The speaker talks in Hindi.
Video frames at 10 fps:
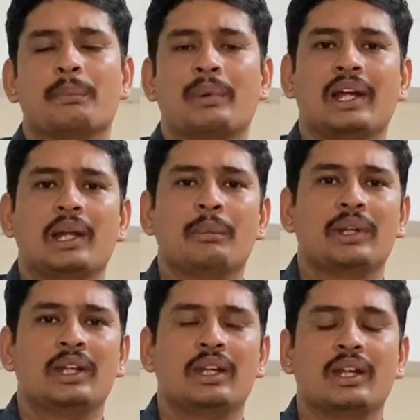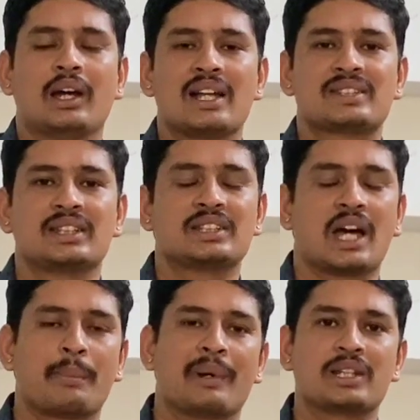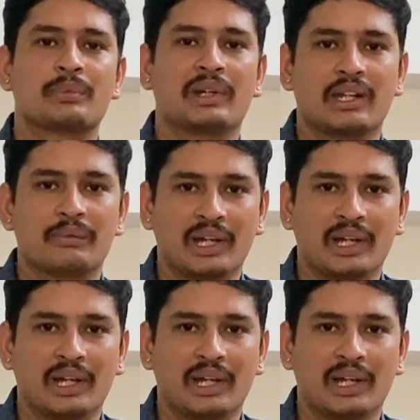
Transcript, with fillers: पहले भी आज से चार पांच महीने